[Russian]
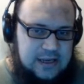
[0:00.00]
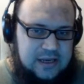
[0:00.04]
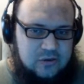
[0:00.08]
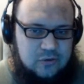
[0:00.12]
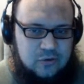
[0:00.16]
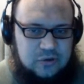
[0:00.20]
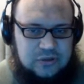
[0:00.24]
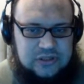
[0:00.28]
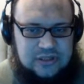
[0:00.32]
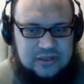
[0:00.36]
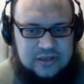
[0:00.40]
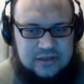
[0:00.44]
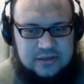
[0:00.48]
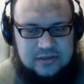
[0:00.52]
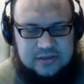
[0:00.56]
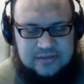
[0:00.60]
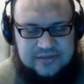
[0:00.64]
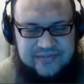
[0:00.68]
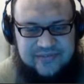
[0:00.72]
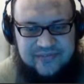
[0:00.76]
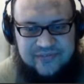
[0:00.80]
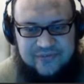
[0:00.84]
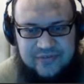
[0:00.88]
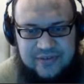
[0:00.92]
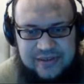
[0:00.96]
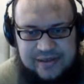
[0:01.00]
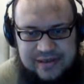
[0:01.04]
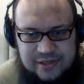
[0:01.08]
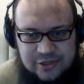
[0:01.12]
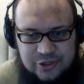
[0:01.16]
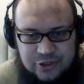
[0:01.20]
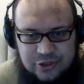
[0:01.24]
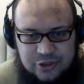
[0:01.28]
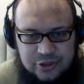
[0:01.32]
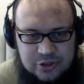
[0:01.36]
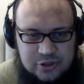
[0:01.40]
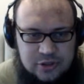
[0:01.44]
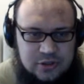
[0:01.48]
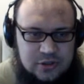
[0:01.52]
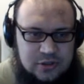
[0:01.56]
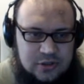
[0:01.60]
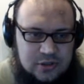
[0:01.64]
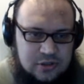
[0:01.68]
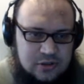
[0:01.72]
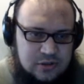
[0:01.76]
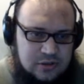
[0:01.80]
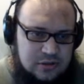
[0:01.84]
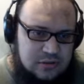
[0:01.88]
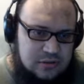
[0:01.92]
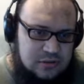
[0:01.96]
какой-то движ,
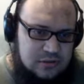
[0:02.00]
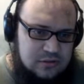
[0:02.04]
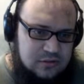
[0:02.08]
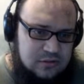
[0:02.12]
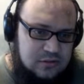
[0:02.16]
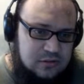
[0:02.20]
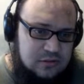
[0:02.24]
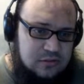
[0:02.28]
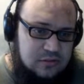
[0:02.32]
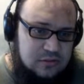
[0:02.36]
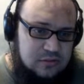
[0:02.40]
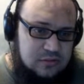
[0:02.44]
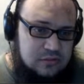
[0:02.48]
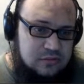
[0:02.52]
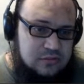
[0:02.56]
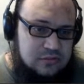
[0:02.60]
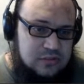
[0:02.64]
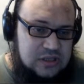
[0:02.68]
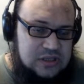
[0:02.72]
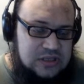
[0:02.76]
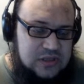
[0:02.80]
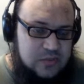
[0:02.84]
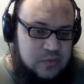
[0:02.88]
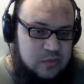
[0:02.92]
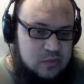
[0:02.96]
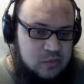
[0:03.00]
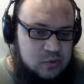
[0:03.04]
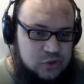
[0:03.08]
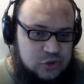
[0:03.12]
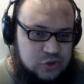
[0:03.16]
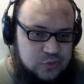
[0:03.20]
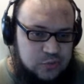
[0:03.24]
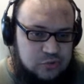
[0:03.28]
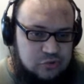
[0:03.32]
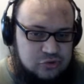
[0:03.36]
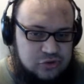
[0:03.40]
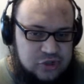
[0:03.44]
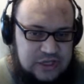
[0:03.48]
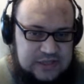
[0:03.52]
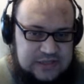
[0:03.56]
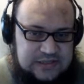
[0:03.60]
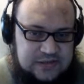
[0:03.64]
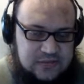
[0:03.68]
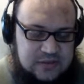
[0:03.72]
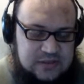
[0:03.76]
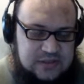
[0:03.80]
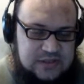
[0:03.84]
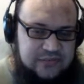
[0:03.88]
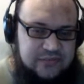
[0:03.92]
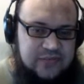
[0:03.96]
Э, ты типа можешь
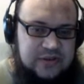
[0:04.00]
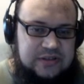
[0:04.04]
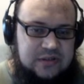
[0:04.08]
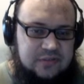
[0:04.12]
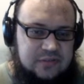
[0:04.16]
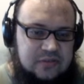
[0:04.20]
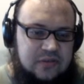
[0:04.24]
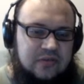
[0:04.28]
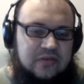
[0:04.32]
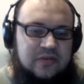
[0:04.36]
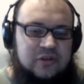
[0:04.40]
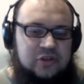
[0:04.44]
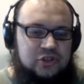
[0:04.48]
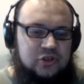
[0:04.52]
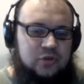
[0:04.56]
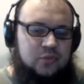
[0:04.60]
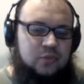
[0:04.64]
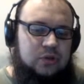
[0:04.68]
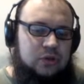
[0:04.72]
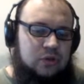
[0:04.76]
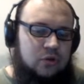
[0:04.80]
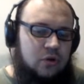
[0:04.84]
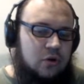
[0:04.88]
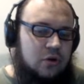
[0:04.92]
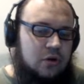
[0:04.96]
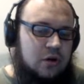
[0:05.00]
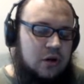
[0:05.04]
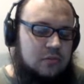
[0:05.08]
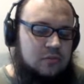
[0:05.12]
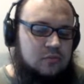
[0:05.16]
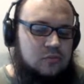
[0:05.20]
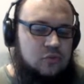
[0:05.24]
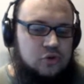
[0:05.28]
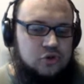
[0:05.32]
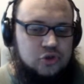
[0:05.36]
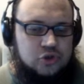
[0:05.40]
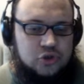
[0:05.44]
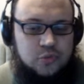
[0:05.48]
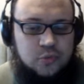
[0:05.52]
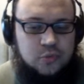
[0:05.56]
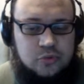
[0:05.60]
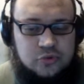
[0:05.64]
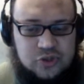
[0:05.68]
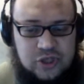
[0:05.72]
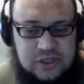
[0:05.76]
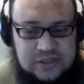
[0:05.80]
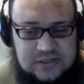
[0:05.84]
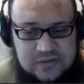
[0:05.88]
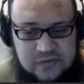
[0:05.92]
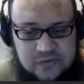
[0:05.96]
поучаствовать в этом движе много, можешь
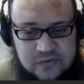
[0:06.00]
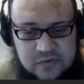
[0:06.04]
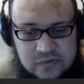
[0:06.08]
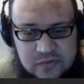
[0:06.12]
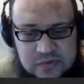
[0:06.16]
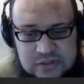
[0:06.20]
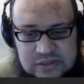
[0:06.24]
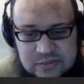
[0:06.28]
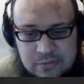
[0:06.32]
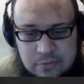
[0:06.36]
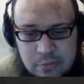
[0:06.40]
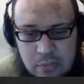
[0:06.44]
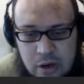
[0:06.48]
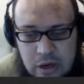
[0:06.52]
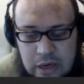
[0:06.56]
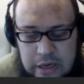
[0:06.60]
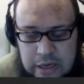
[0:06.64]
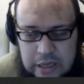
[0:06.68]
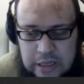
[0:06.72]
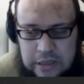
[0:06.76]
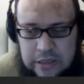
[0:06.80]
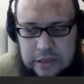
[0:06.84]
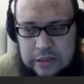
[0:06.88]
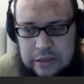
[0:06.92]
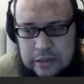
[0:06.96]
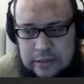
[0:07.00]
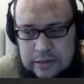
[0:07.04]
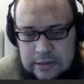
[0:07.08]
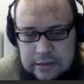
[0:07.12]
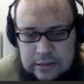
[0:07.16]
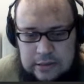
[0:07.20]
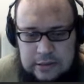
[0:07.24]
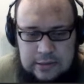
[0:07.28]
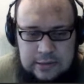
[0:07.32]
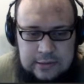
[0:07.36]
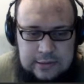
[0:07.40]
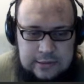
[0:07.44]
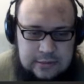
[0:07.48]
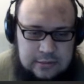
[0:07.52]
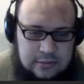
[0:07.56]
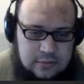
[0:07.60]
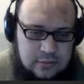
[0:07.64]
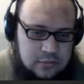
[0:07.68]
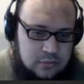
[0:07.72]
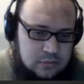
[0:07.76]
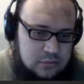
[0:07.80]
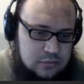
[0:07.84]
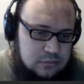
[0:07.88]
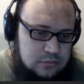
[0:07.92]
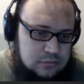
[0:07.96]
поучаствовать мало,
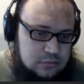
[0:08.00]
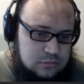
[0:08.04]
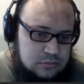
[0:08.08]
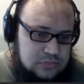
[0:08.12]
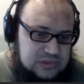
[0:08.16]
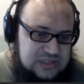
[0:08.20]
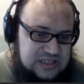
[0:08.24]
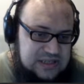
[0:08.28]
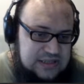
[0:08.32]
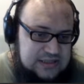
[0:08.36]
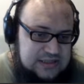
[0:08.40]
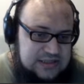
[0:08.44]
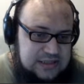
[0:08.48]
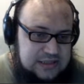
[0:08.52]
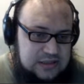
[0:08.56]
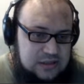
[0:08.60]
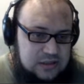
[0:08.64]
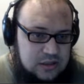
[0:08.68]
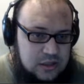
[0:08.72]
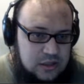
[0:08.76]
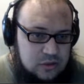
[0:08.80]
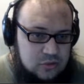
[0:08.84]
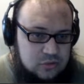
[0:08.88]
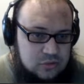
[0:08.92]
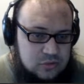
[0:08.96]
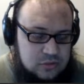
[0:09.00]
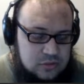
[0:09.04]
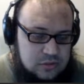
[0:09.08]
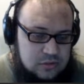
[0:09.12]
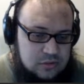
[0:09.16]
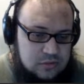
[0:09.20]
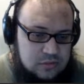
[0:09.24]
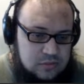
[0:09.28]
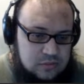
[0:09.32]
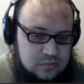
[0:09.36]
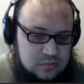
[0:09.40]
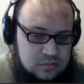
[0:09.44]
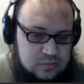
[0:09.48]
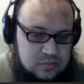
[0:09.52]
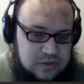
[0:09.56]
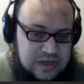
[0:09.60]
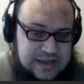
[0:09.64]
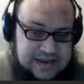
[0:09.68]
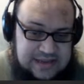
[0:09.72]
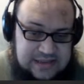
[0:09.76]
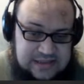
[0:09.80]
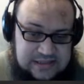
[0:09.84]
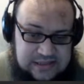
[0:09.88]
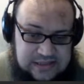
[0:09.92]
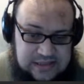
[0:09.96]
э, те за это дают э,
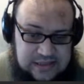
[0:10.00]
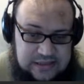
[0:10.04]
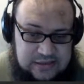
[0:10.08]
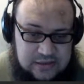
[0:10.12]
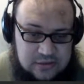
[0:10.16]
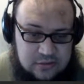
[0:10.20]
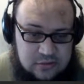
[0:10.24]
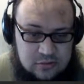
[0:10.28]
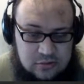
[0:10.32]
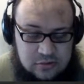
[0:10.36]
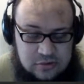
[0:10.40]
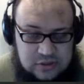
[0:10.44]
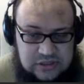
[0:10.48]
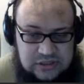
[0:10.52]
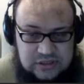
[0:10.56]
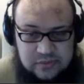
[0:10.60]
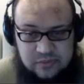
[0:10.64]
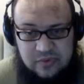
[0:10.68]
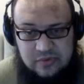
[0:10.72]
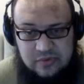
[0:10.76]
кредиты, ну то есть